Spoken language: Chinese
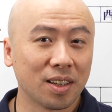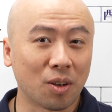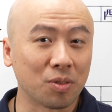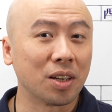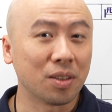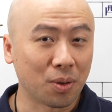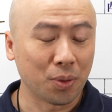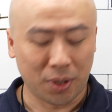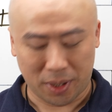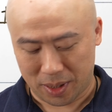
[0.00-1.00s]
同年同
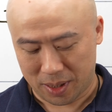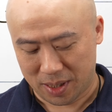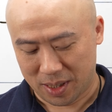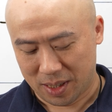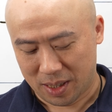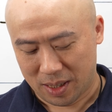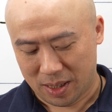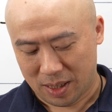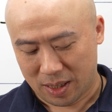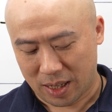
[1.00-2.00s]
月，
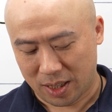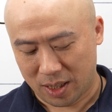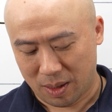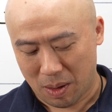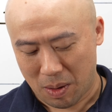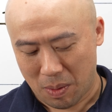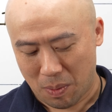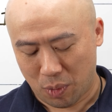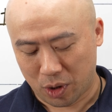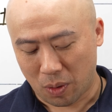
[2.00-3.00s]
但是
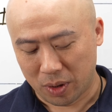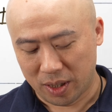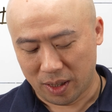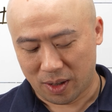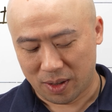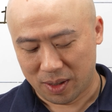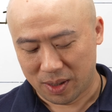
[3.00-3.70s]
不同日哈，